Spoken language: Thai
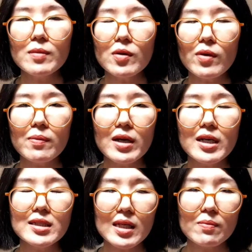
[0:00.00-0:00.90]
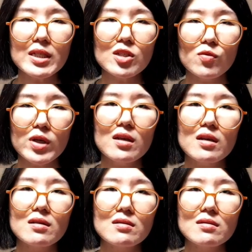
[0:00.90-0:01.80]
ที่มีไว้เพื่อให้สิ่งมีชีวิต
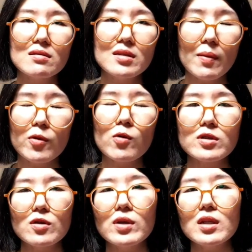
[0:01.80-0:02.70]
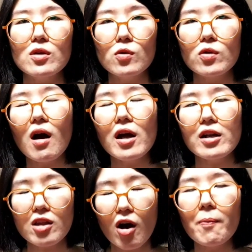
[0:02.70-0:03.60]
เนี่ยดำรงชีวิตอยู่รอด
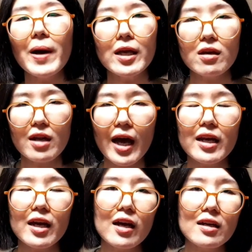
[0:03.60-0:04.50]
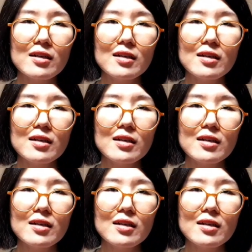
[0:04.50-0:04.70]
ต่อไปก็ได้นะคะ